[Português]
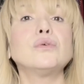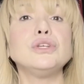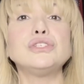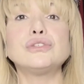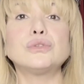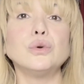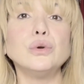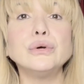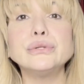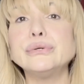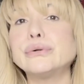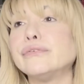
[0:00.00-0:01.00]
com
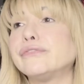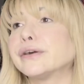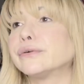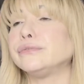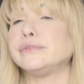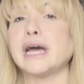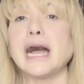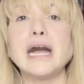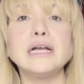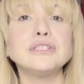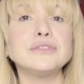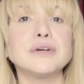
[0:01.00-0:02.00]
estudo, com
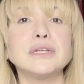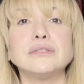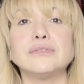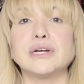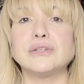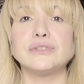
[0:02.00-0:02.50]
faculdade, falando vários